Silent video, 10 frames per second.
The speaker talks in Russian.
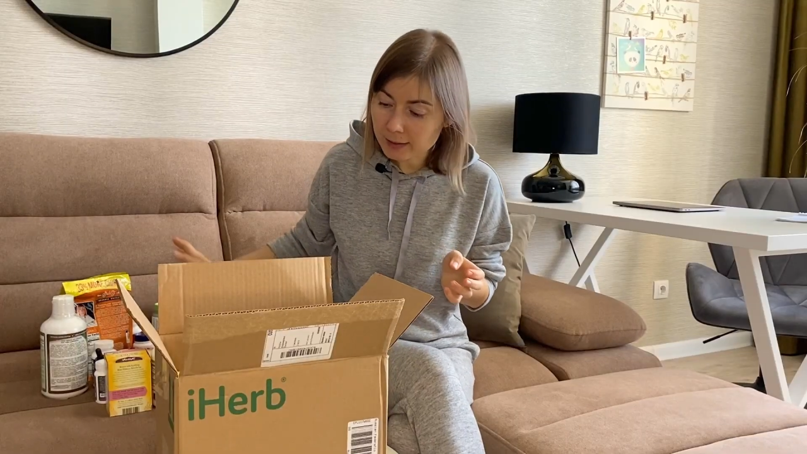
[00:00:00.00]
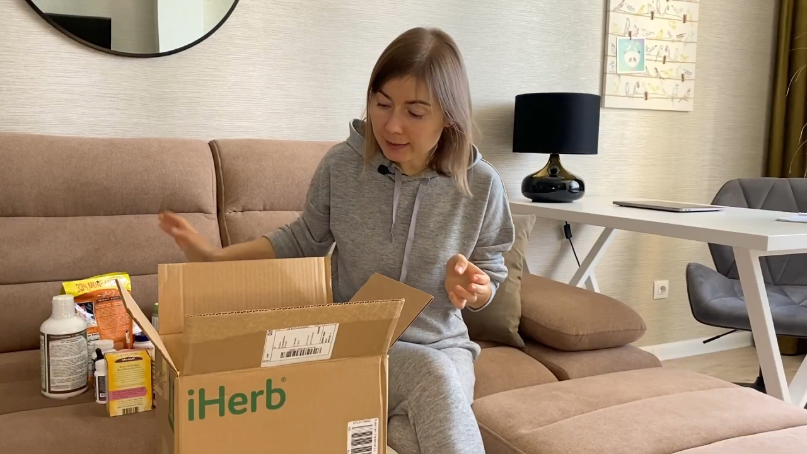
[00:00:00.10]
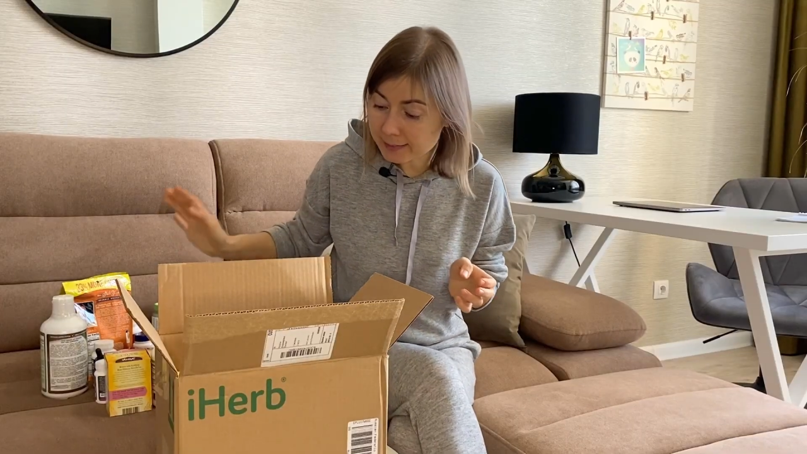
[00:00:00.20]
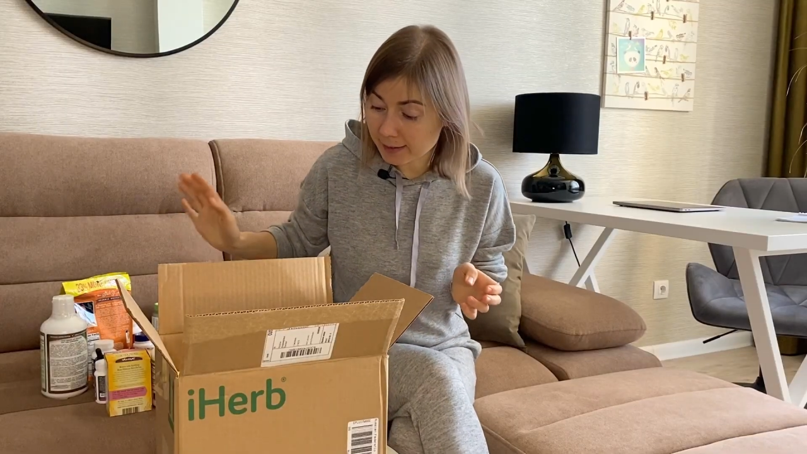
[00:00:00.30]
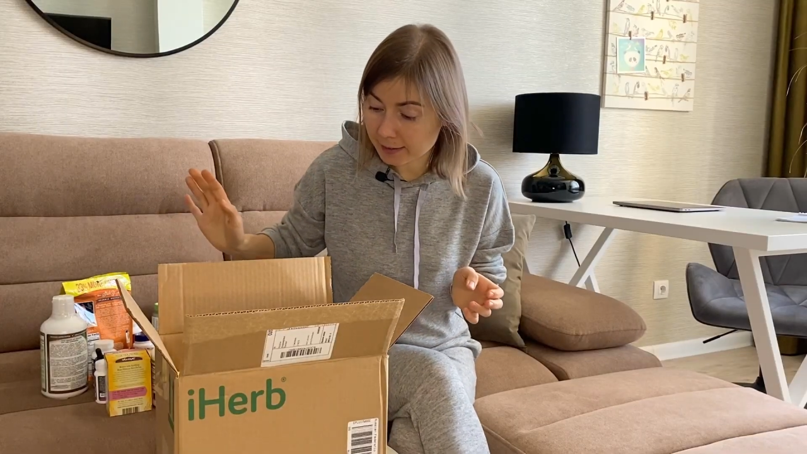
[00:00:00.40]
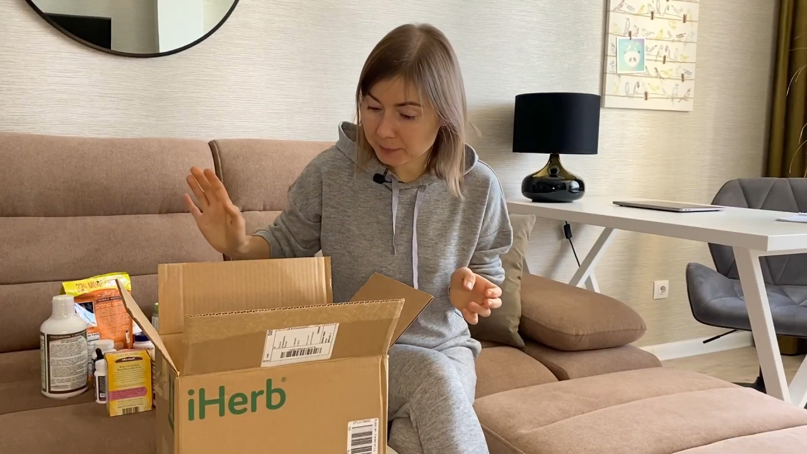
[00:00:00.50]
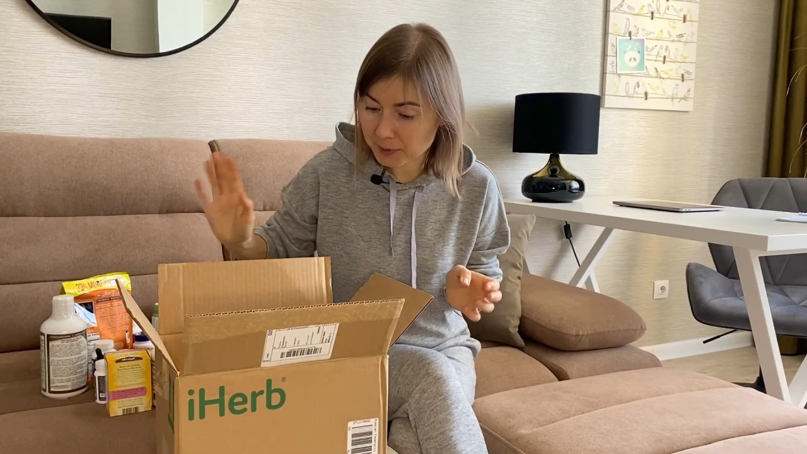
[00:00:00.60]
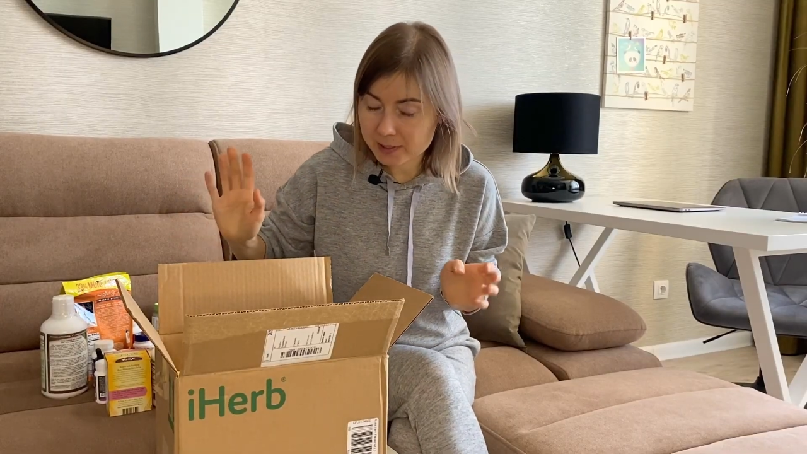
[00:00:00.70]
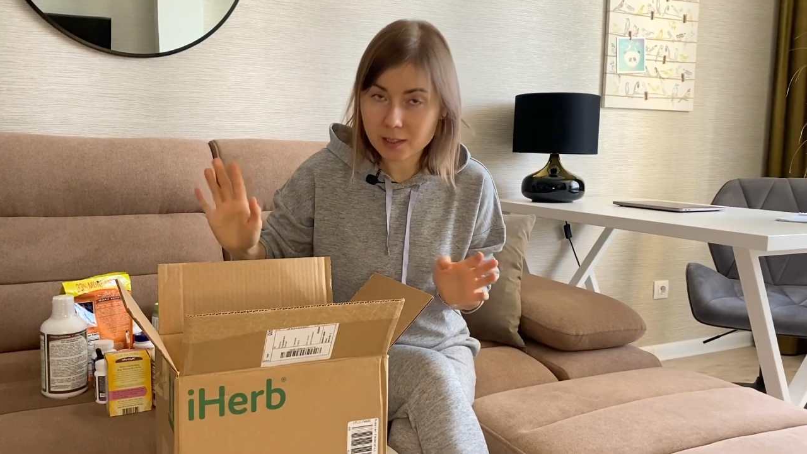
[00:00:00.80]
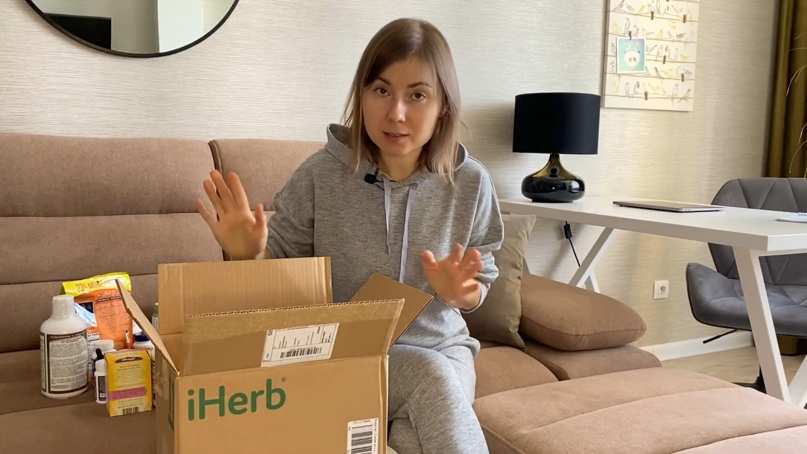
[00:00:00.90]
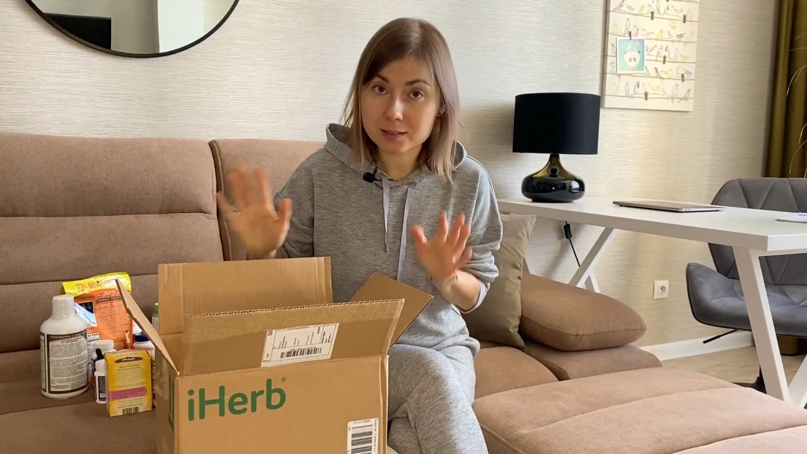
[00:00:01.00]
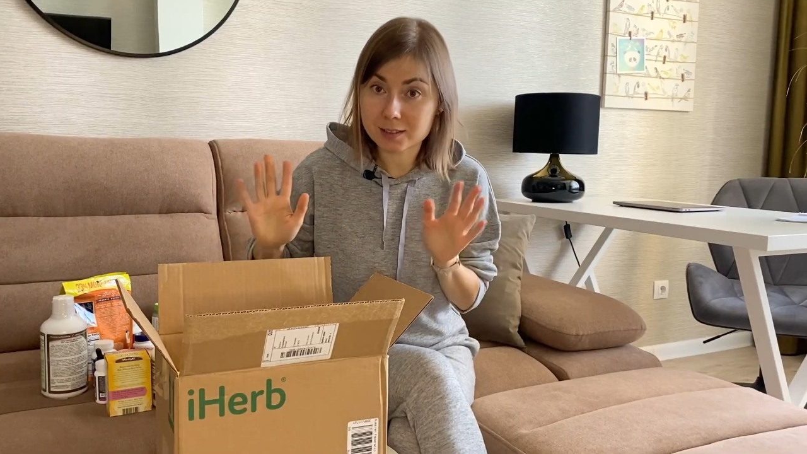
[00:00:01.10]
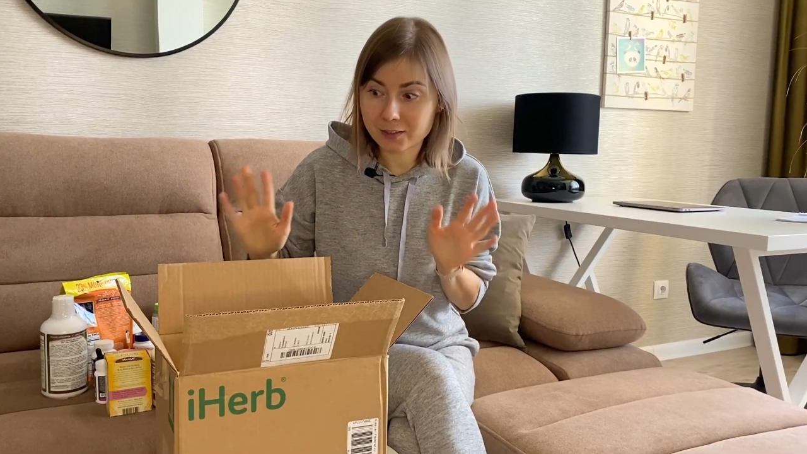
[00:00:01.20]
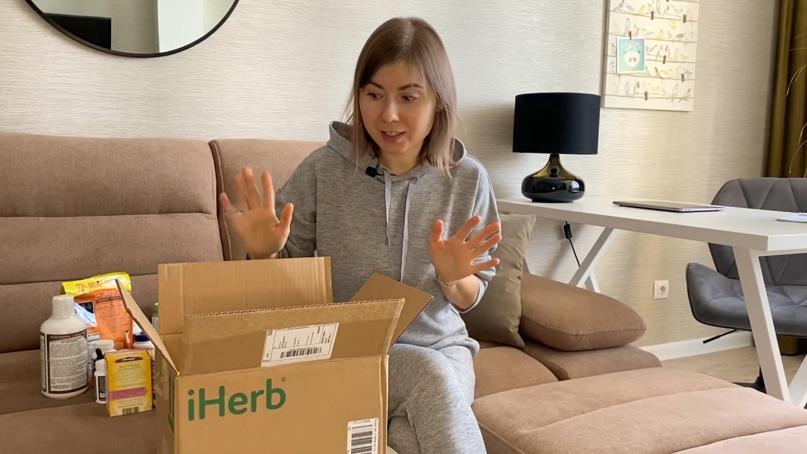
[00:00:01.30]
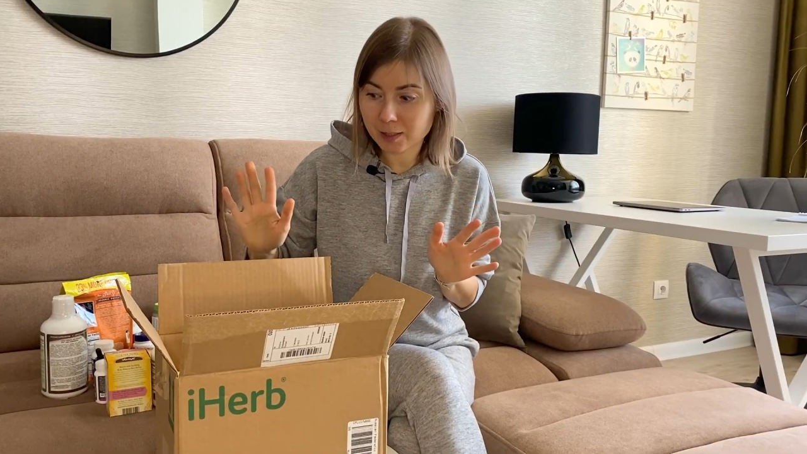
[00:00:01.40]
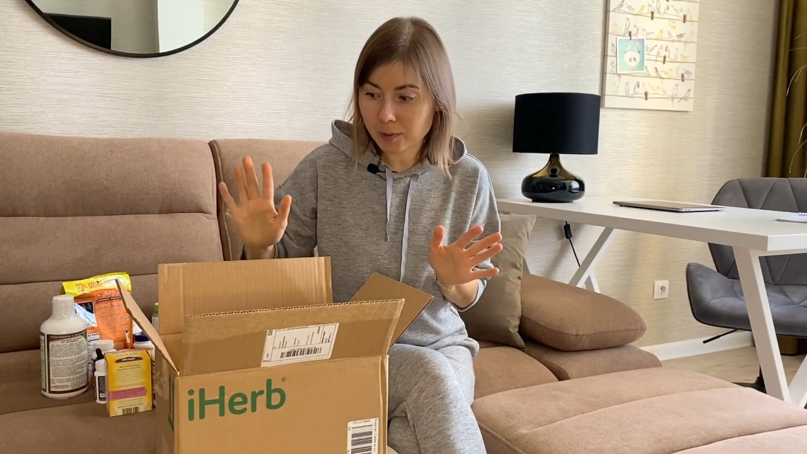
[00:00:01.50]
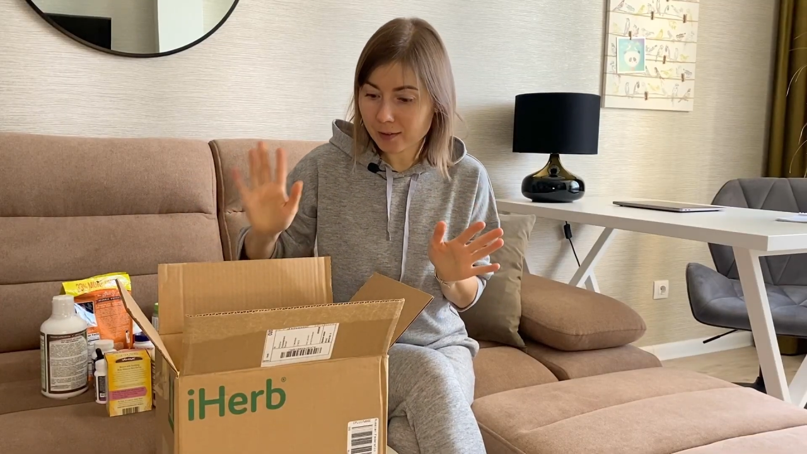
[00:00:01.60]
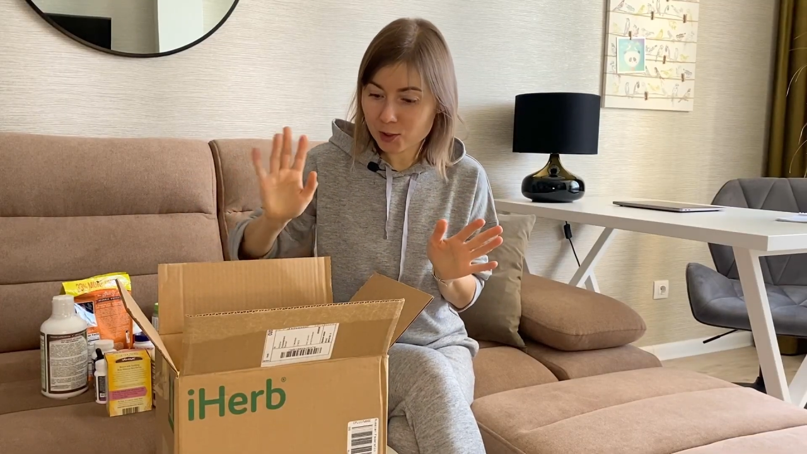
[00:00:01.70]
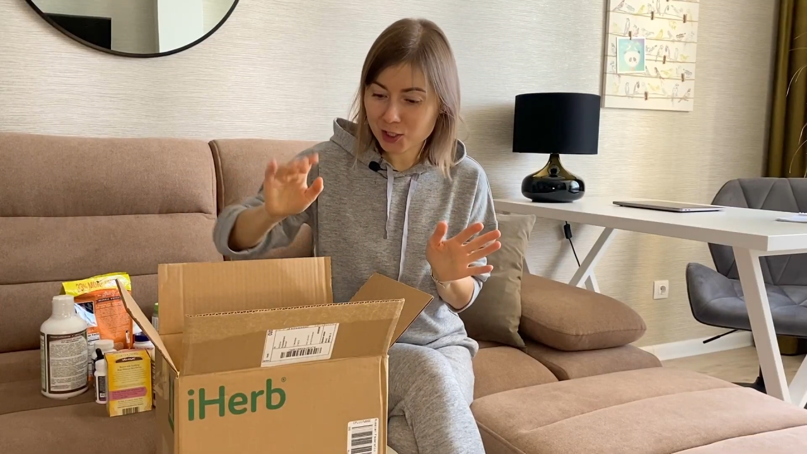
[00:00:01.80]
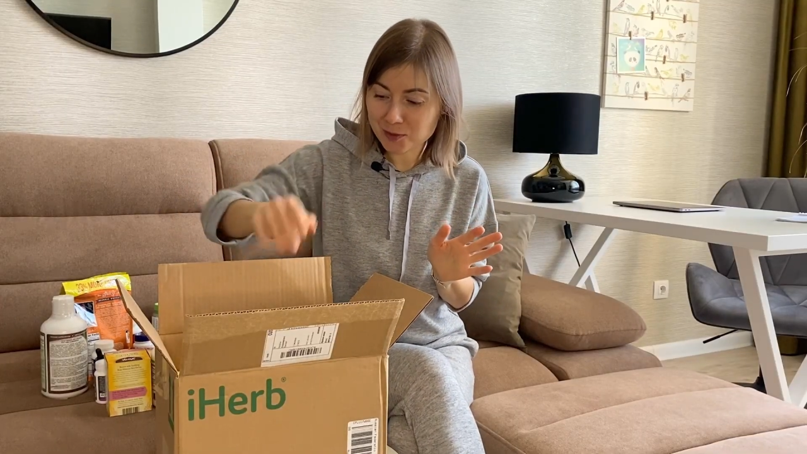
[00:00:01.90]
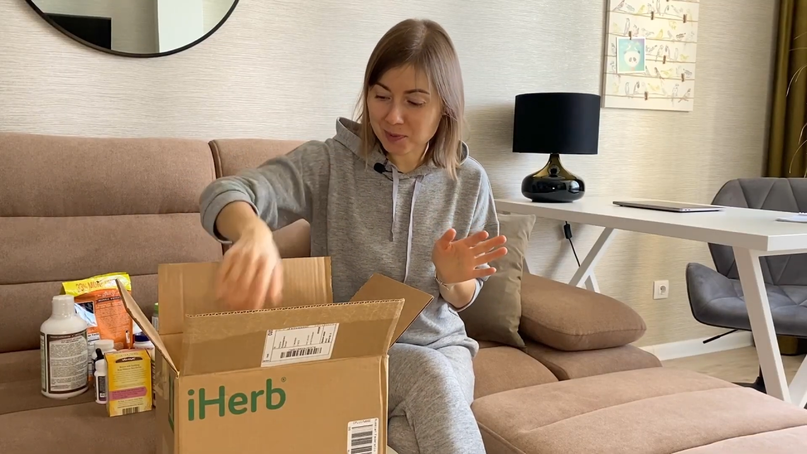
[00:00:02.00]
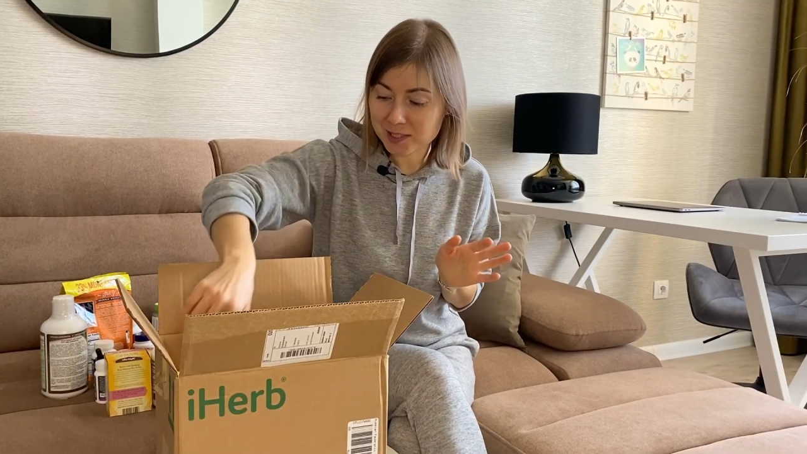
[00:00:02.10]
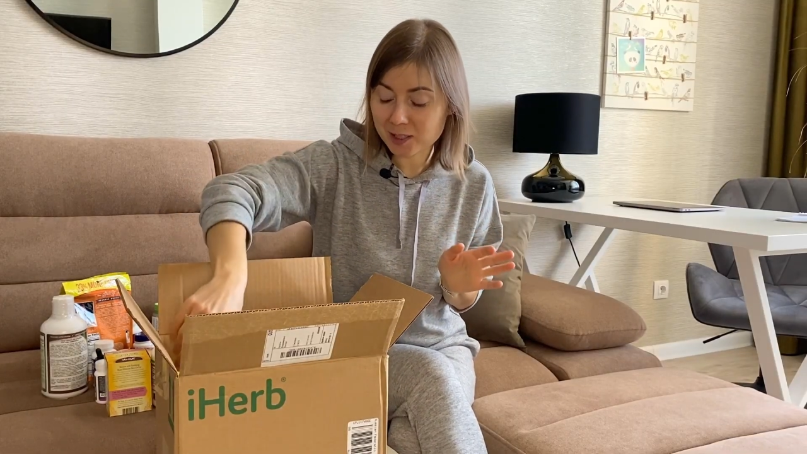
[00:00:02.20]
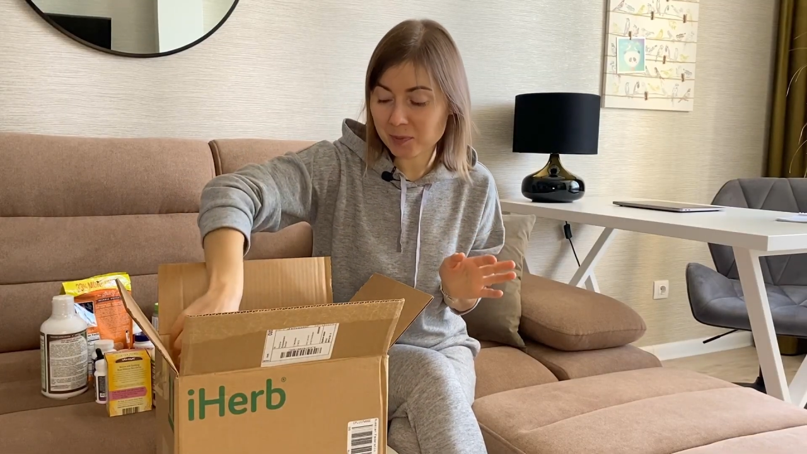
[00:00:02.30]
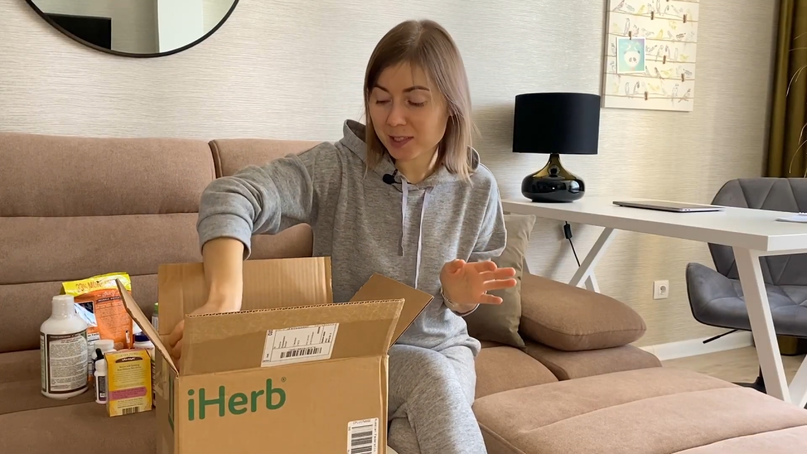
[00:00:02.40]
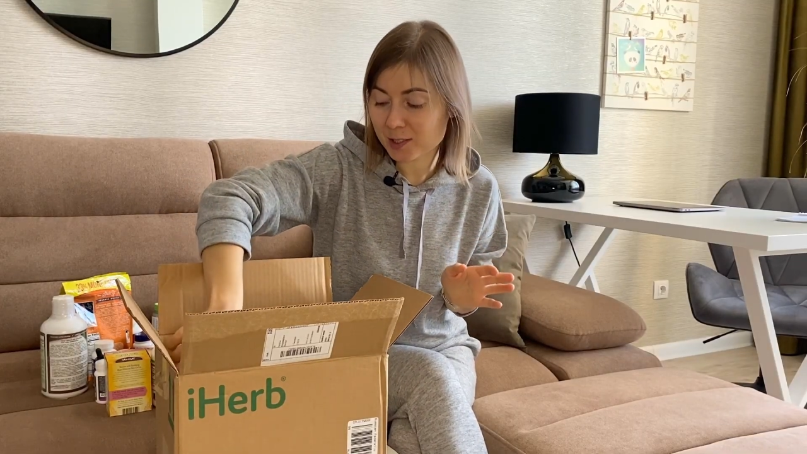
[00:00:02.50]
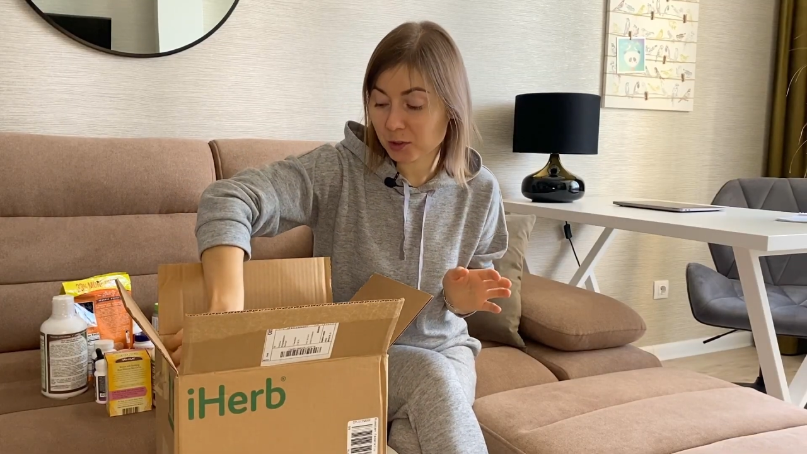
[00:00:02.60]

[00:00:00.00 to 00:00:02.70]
Итак, осталось две добавочки, потерпите,